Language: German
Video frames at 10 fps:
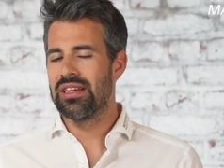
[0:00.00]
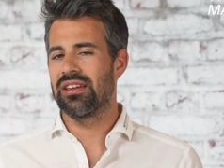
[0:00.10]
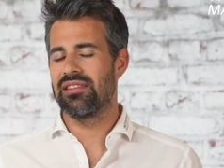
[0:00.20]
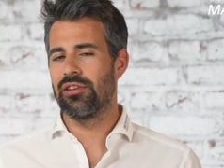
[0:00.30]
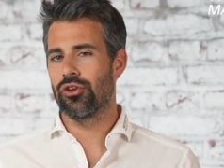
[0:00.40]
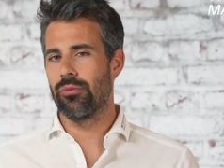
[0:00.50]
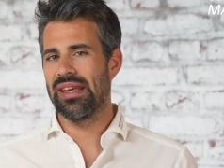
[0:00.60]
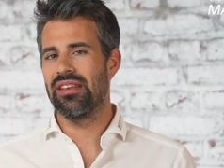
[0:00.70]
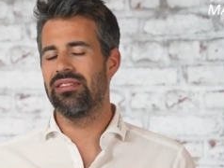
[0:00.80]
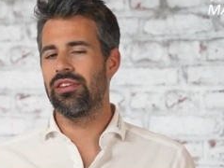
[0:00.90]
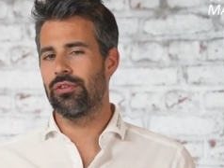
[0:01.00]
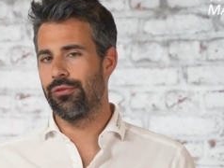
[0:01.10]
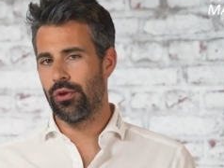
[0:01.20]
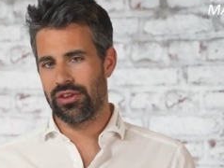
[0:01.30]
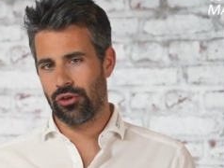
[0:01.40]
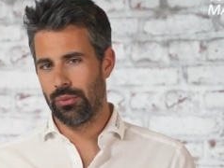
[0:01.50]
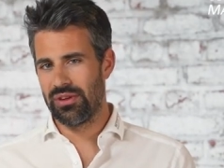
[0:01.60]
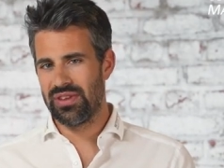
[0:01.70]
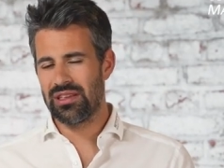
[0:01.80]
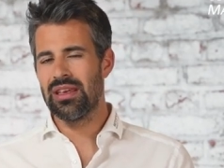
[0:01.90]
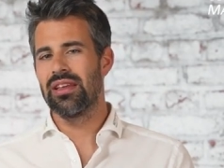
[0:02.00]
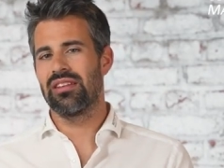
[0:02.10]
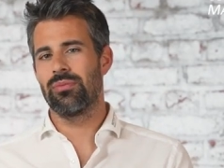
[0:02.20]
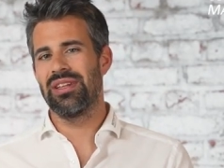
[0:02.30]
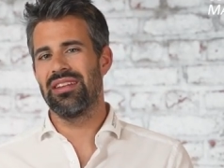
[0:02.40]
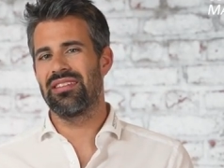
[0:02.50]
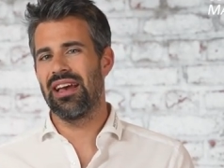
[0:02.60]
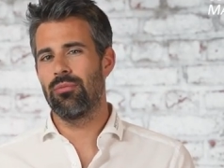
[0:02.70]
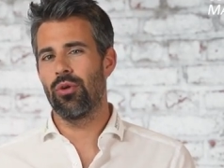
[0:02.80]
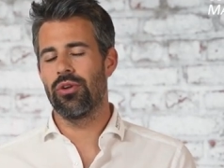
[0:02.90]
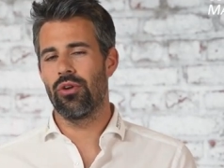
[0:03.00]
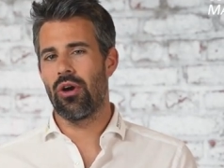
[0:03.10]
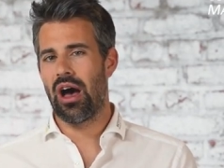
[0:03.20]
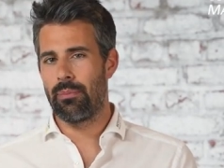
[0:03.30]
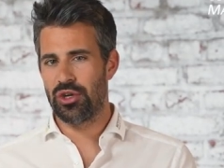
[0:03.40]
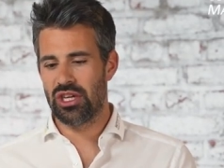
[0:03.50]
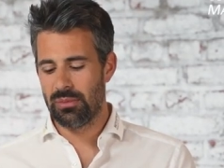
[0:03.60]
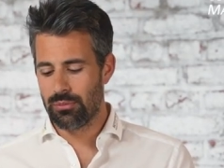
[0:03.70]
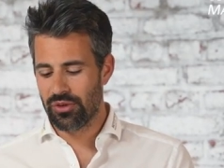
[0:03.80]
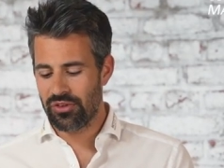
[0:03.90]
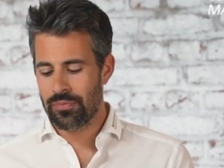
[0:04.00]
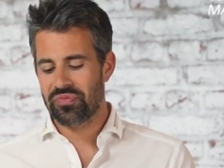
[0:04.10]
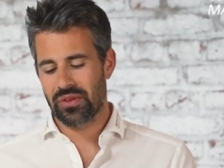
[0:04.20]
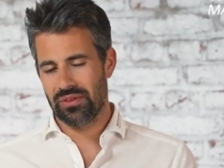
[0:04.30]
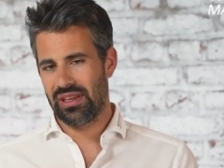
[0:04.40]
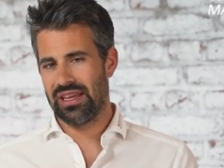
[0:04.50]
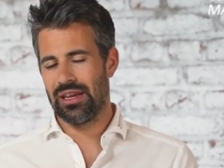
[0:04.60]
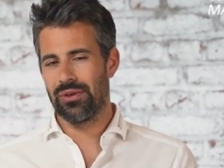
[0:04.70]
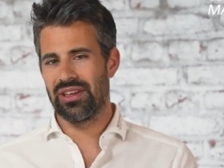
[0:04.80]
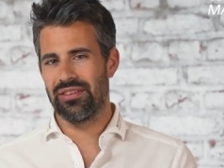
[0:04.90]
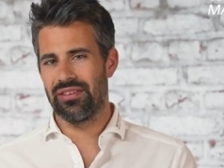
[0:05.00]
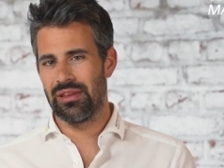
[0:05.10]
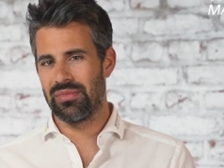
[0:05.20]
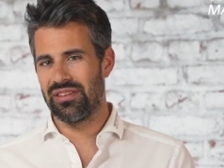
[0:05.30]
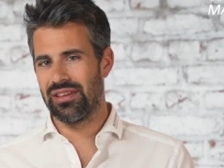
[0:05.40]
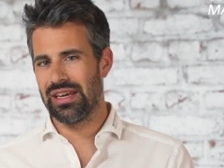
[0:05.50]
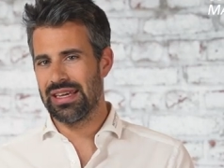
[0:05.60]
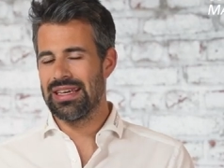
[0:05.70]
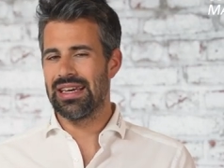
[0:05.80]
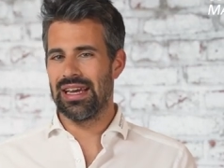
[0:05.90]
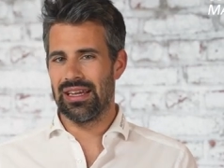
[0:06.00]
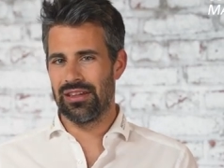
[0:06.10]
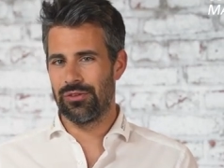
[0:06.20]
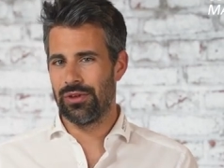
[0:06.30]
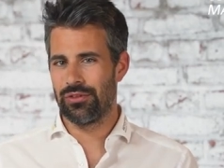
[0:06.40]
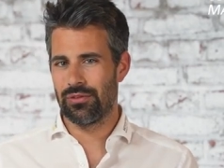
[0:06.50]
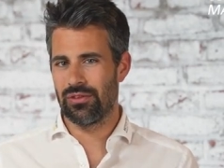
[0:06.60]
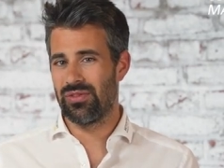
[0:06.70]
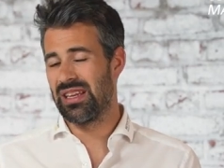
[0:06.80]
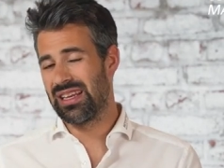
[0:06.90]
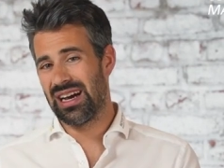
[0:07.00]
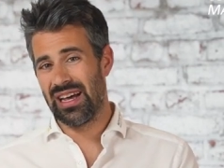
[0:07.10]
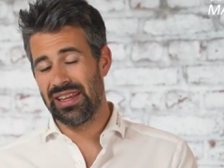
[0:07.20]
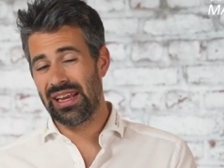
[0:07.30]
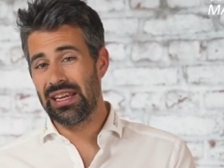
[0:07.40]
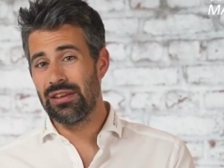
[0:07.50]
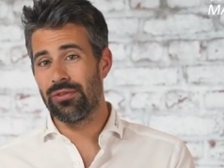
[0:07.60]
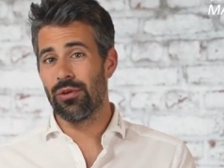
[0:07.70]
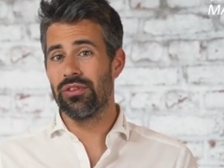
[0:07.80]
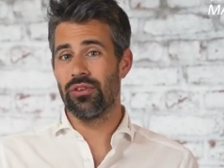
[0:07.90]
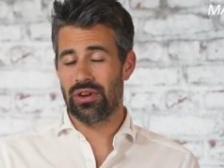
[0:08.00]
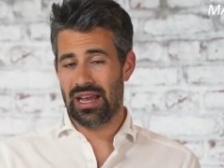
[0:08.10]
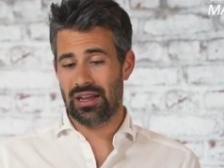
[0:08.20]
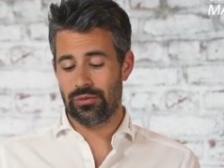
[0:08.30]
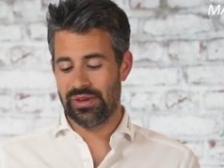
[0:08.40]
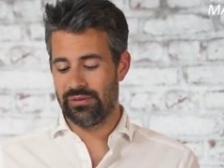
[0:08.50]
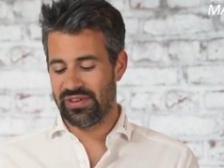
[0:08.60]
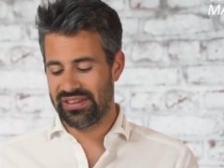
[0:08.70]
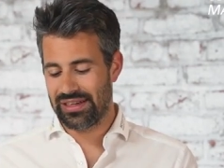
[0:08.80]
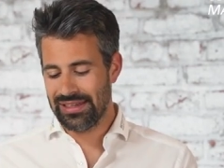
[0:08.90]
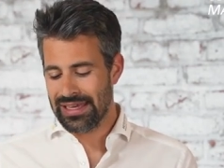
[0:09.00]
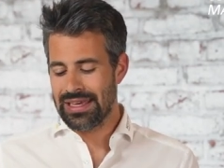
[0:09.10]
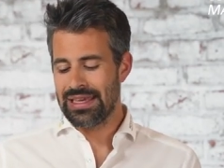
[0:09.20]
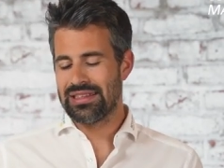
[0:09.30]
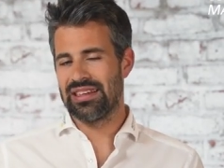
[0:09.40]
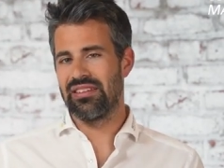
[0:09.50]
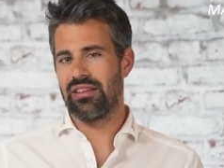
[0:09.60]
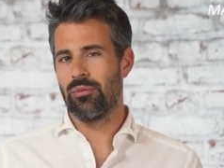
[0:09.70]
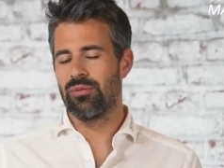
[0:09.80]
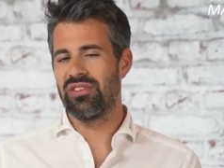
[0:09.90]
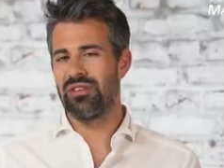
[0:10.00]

dass Laurent Mekis nicht sofort kommen wird, dass man den Zeitpunkt noch abstimmen muss. Und genau das ist eben die Sache. Er hat natürlich sowas wie ein Gardening Leaf und noch einen aktuellen Vertrag. Das heißt, da muss man